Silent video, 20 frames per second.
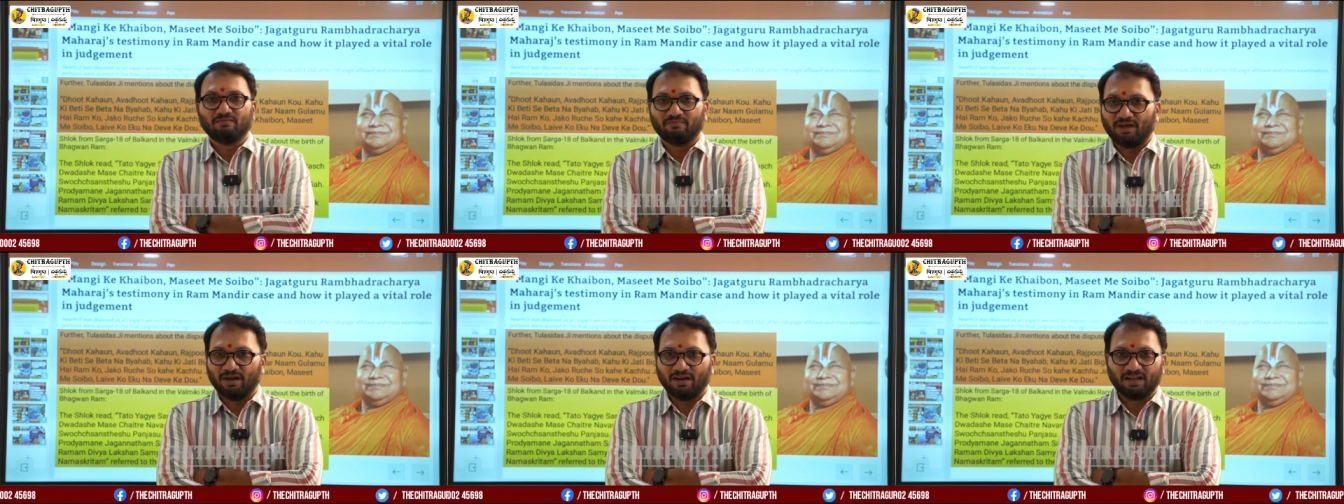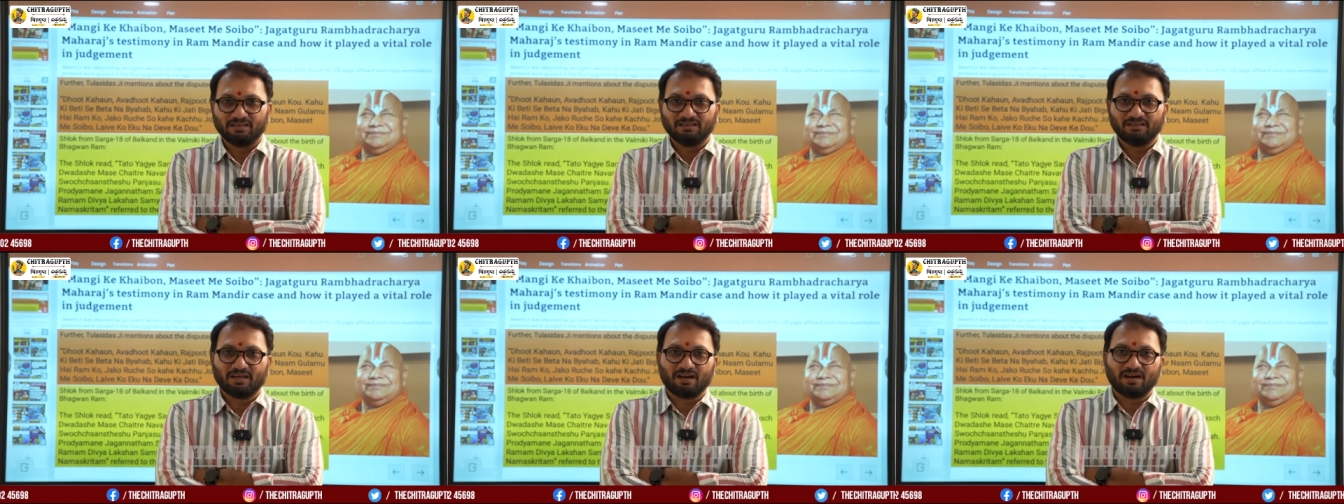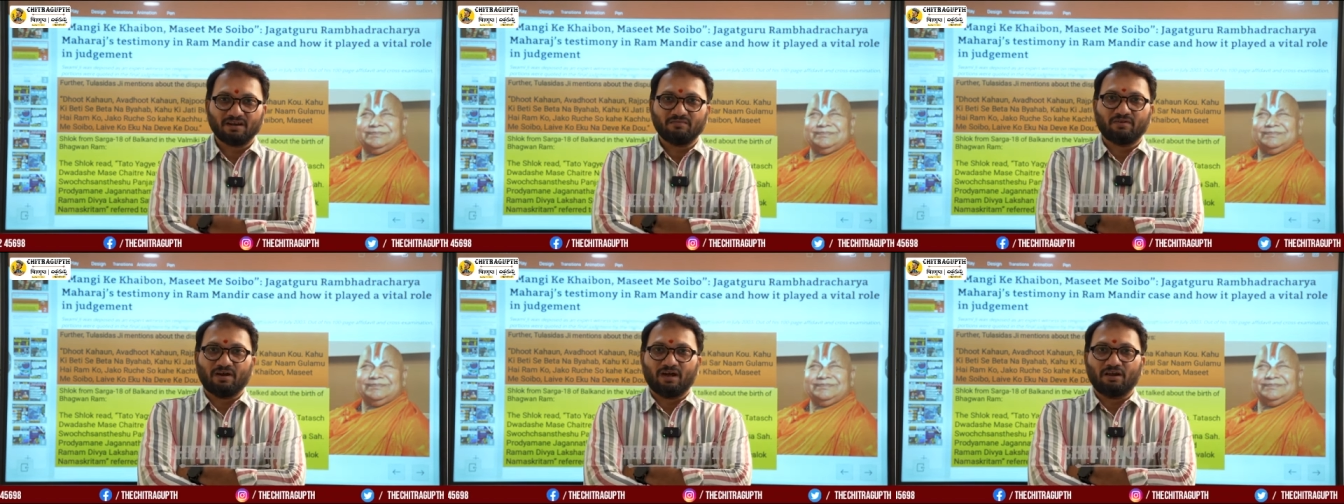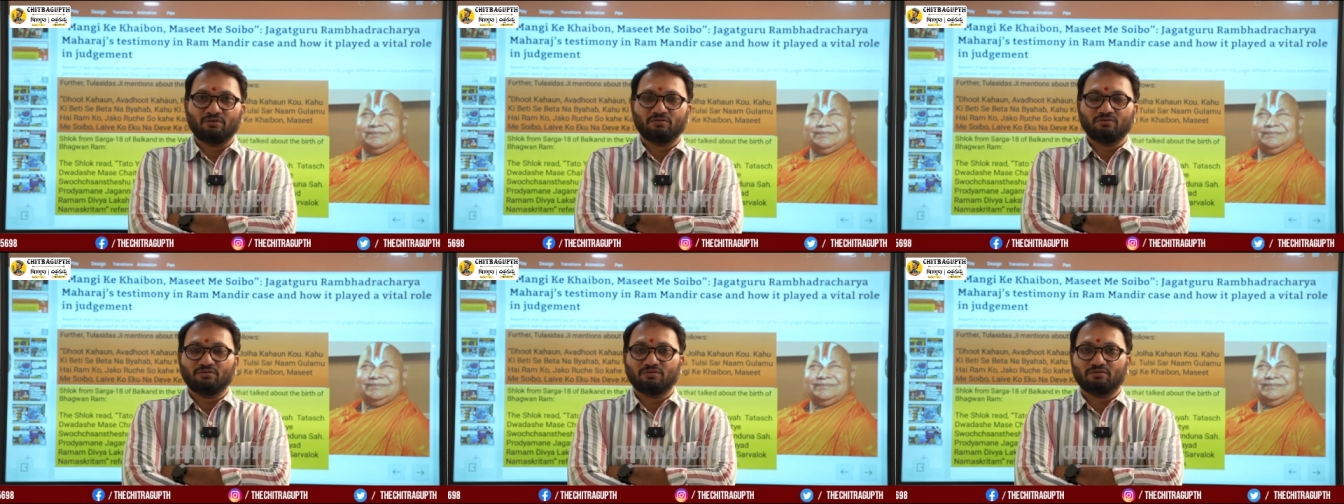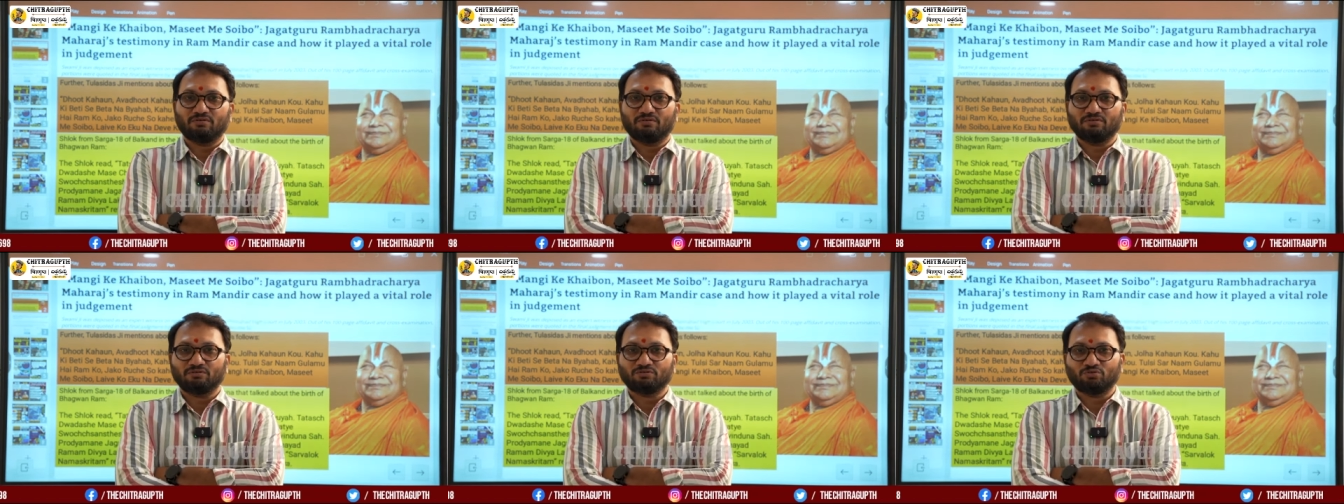వాళ్ళందరినీ వాళ్ళు
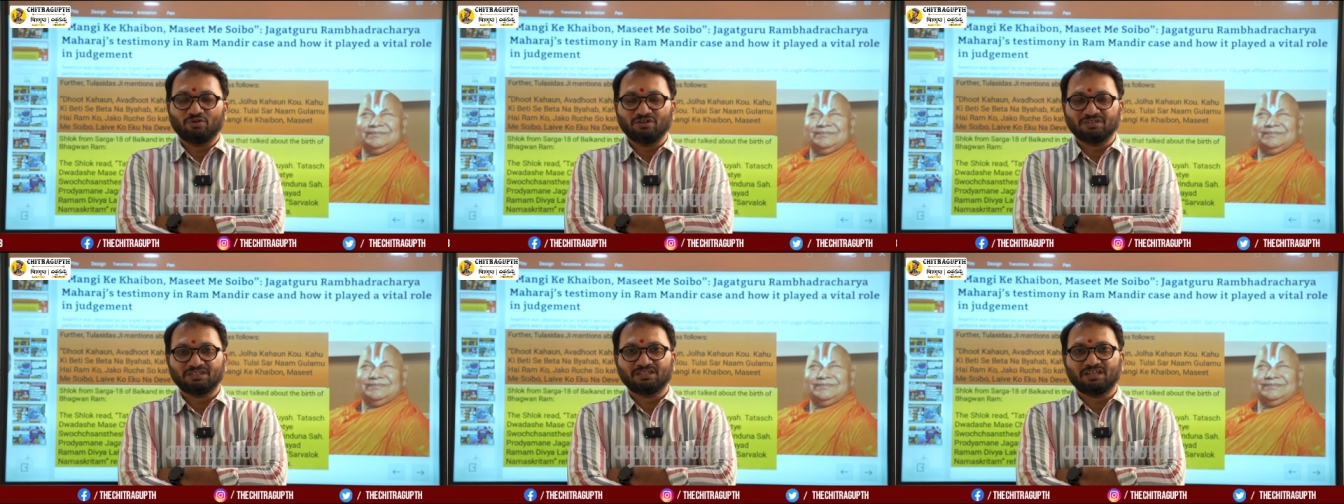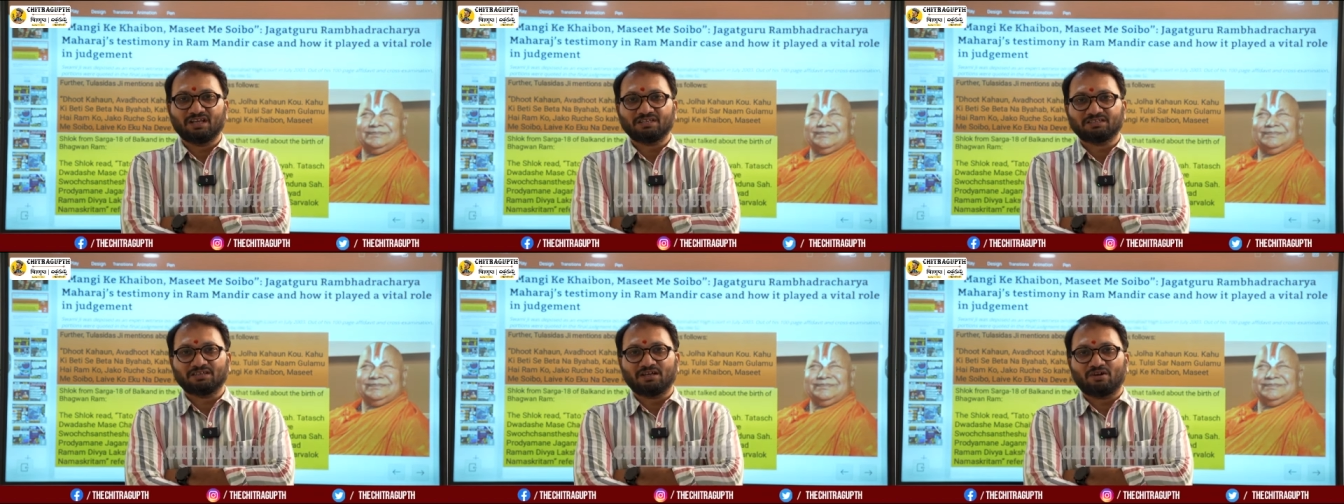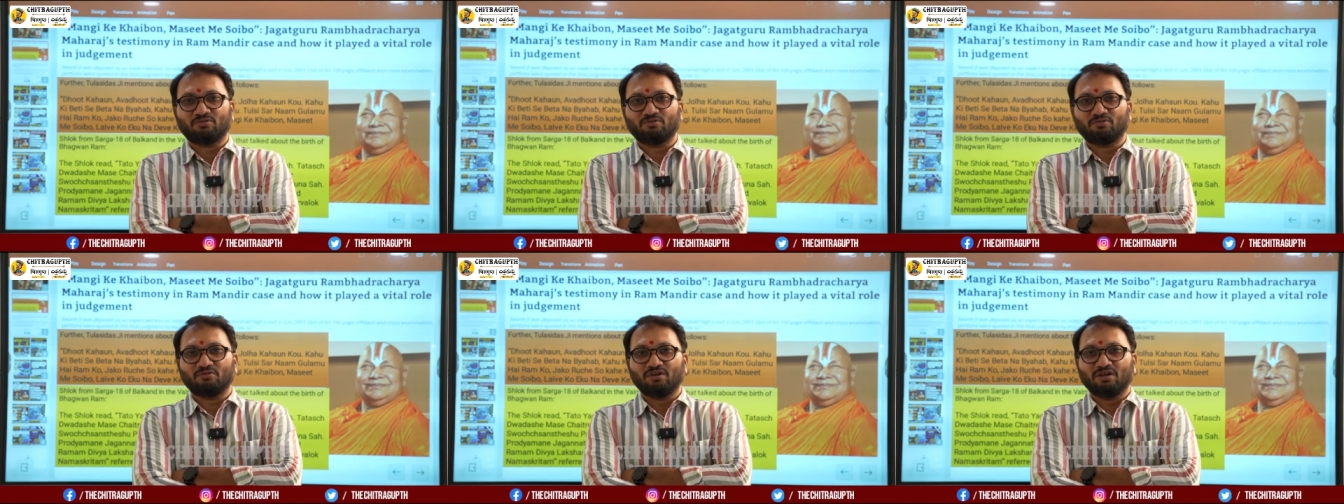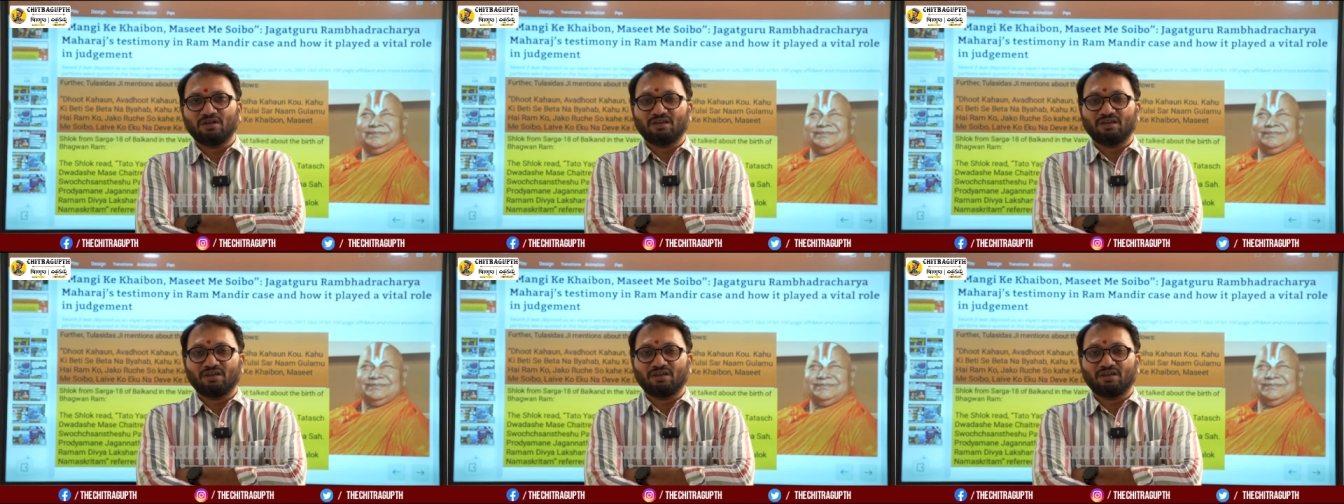తులసిదాస్ గారు